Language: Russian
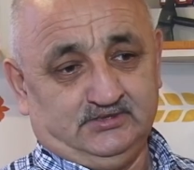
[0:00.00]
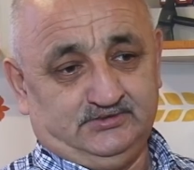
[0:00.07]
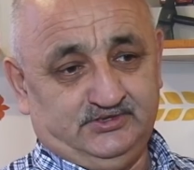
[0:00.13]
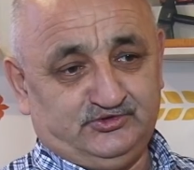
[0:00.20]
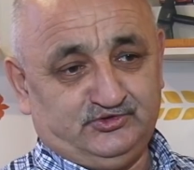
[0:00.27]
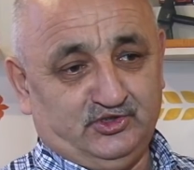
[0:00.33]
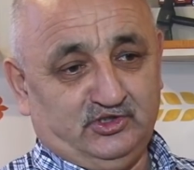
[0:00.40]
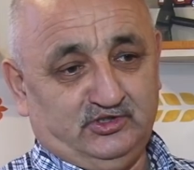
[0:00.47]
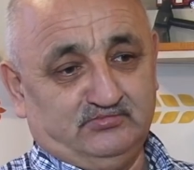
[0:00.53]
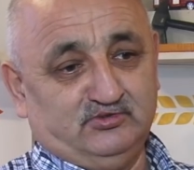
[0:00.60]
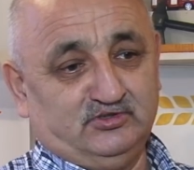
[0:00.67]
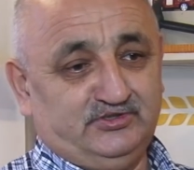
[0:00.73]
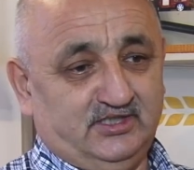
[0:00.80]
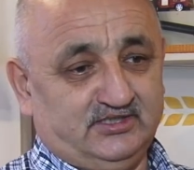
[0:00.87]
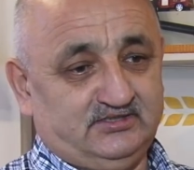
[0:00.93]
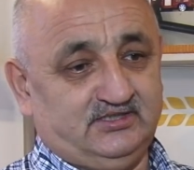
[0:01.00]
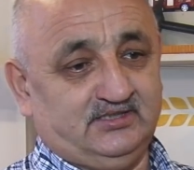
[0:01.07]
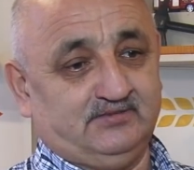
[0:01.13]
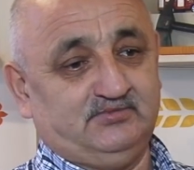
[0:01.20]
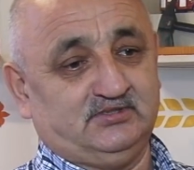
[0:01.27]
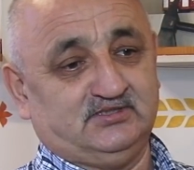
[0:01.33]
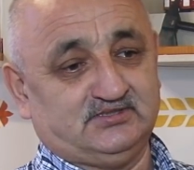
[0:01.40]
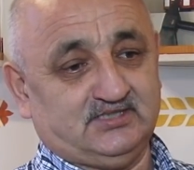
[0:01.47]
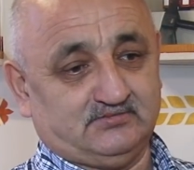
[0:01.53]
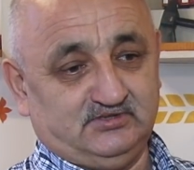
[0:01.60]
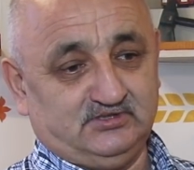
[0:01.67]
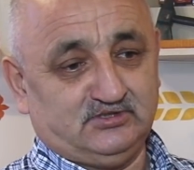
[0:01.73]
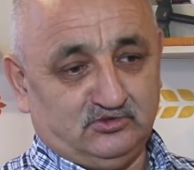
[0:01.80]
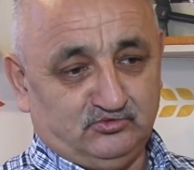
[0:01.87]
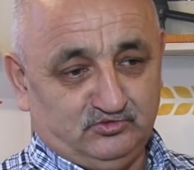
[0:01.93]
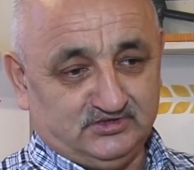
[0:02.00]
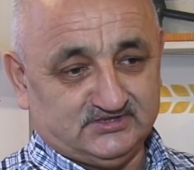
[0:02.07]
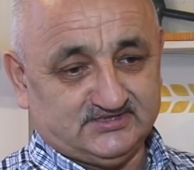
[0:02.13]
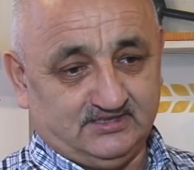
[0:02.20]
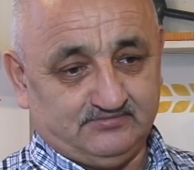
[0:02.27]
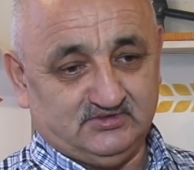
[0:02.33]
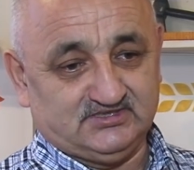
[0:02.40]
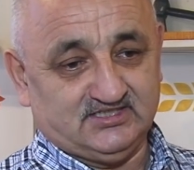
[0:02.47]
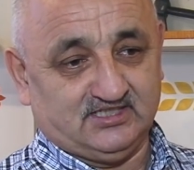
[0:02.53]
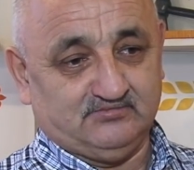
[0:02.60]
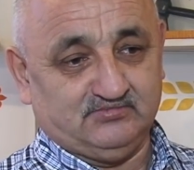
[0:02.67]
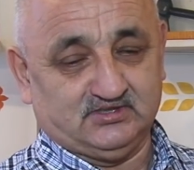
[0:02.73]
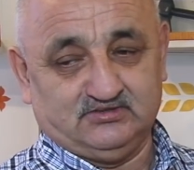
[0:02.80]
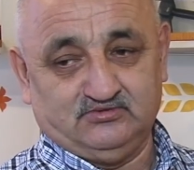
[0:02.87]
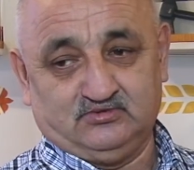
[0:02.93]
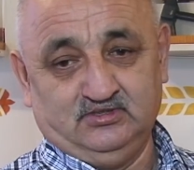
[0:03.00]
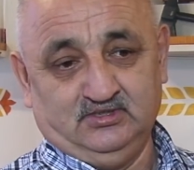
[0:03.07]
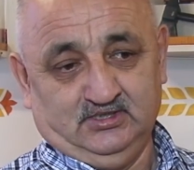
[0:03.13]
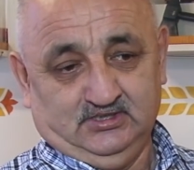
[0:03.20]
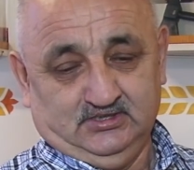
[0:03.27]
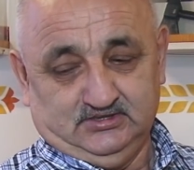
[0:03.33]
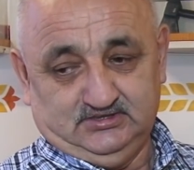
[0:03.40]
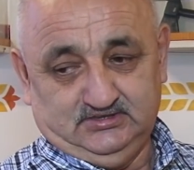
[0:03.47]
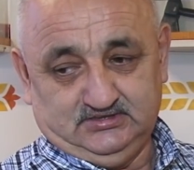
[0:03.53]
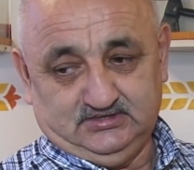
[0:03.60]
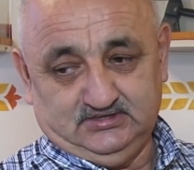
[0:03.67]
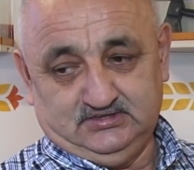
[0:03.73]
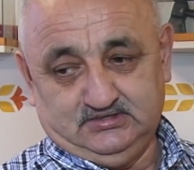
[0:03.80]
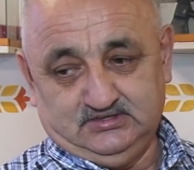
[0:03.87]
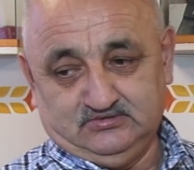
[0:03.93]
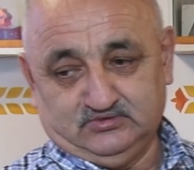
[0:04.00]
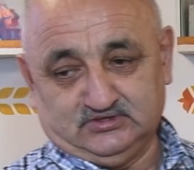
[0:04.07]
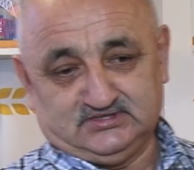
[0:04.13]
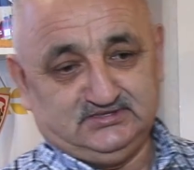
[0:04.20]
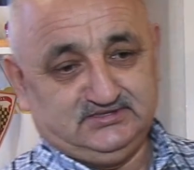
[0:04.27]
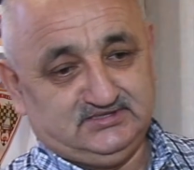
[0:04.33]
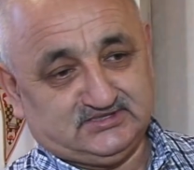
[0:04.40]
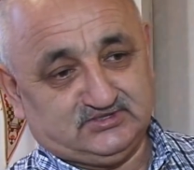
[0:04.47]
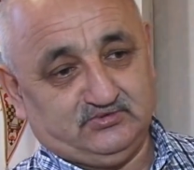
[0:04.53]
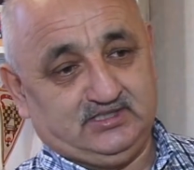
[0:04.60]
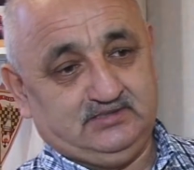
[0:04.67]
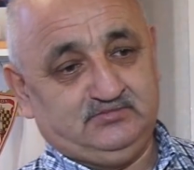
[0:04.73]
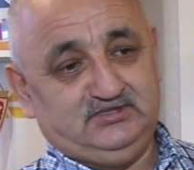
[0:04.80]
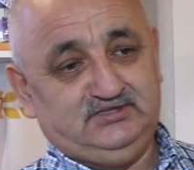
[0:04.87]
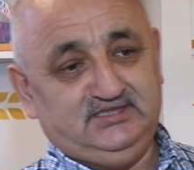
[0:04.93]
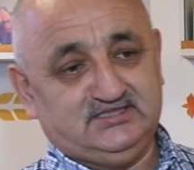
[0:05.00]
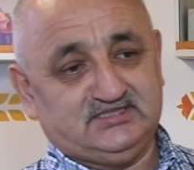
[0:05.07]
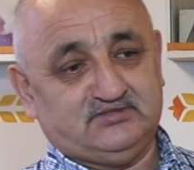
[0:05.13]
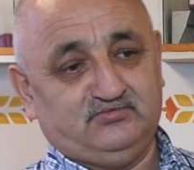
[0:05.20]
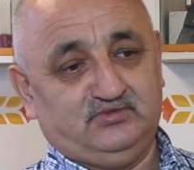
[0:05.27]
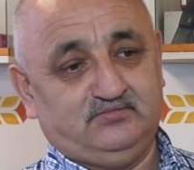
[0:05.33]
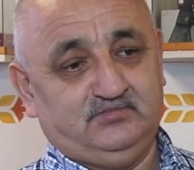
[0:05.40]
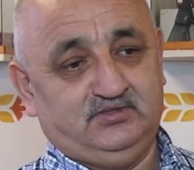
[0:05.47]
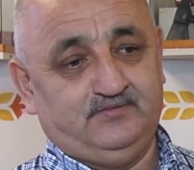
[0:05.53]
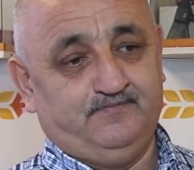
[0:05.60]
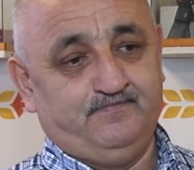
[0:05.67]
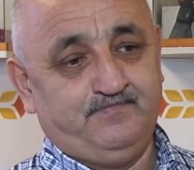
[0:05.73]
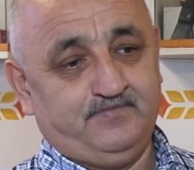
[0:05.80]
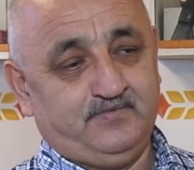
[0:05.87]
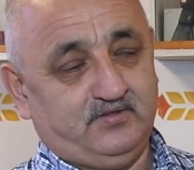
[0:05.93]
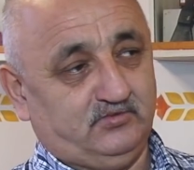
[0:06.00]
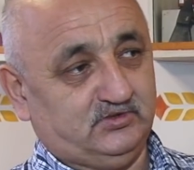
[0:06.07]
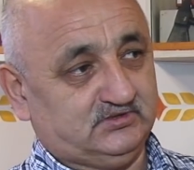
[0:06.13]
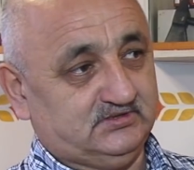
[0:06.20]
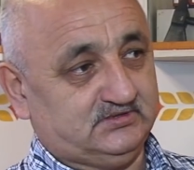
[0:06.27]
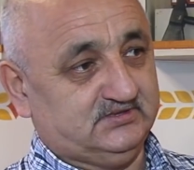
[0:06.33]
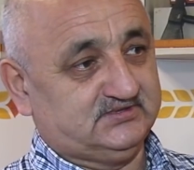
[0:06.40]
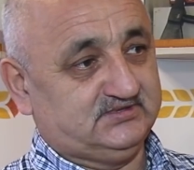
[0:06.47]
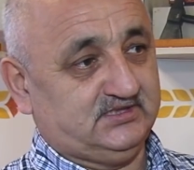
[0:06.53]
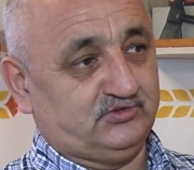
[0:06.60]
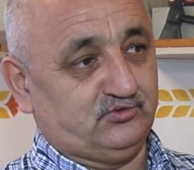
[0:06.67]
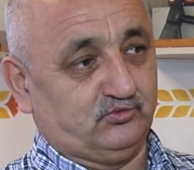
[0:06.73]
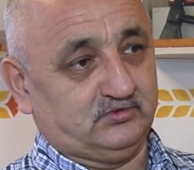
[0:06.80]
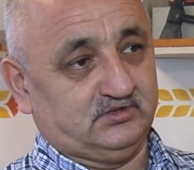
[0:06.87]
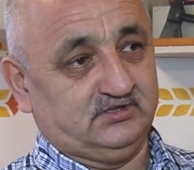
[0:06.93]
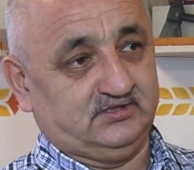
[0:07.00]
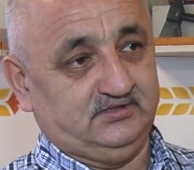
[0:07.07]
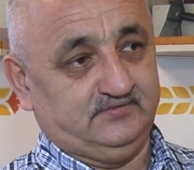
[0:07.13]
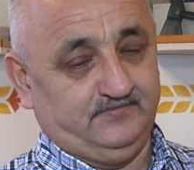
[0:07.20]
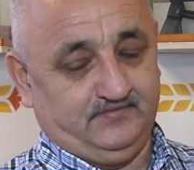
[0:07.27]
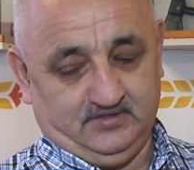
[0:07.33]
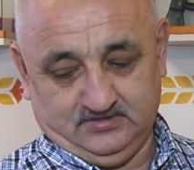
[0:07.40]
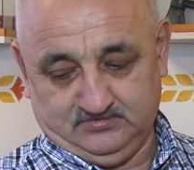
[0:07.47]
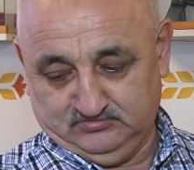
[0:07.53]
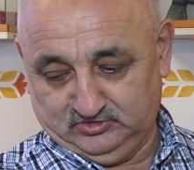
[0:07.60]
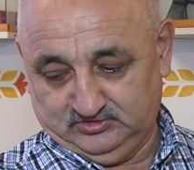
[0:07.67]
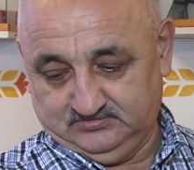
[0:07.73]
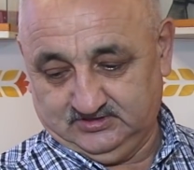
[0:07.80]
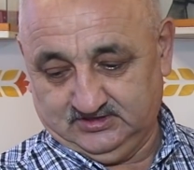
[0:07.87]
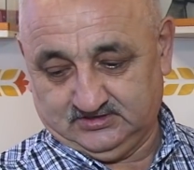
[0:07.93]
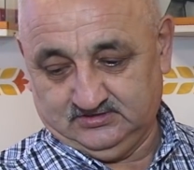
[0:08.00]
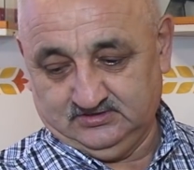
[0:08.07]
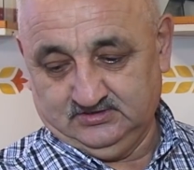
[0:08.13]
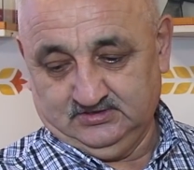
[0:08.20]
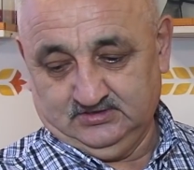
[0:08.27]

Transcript: не требуют, дайте нам это, эти люди сами зарабатывают. Эти вот своими действиями, вот это сотрудники, будем говорить,